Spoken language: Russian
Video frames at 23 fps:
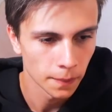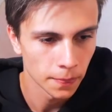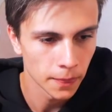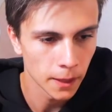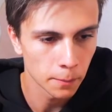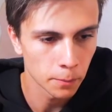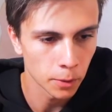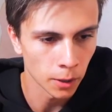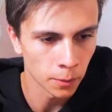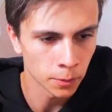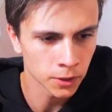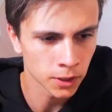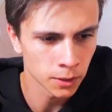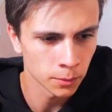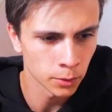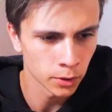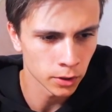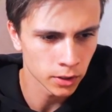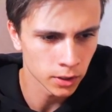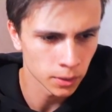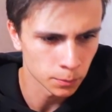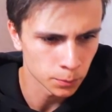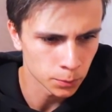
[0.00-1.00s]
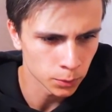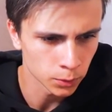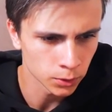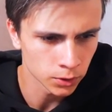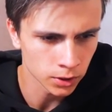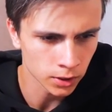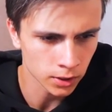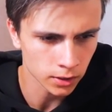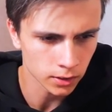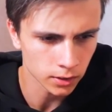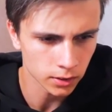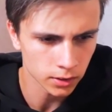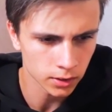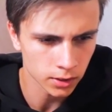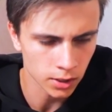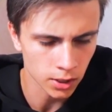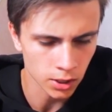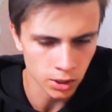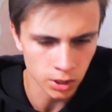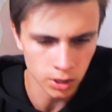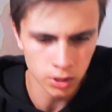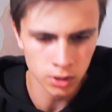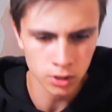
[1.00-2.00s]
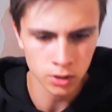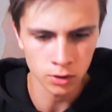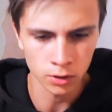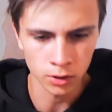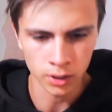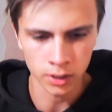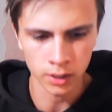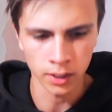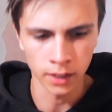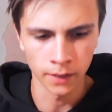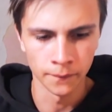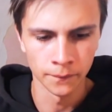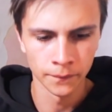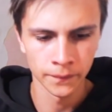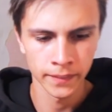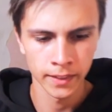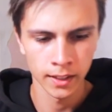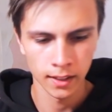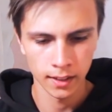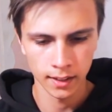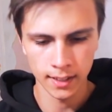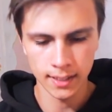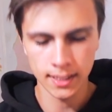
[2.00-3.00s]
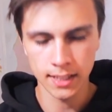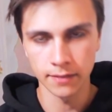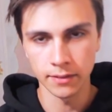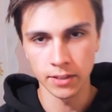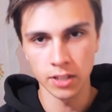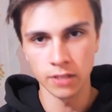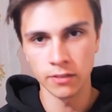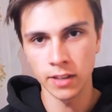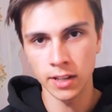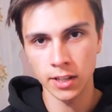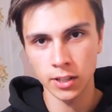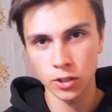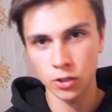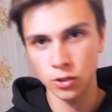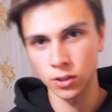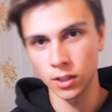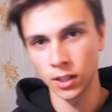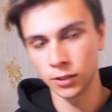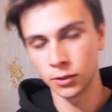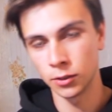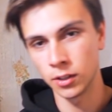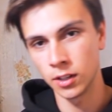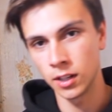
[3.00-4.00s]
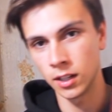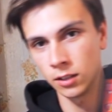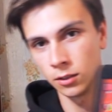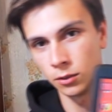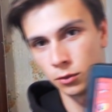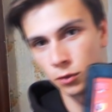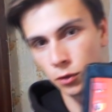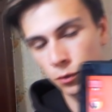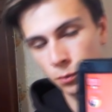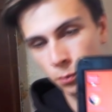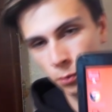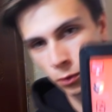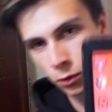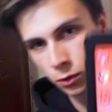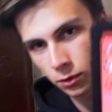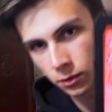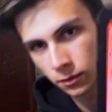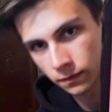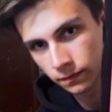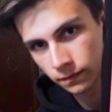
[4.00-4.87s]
На папке мой компьютер три шестерки. Если вы не верите, что это реально ноутбук,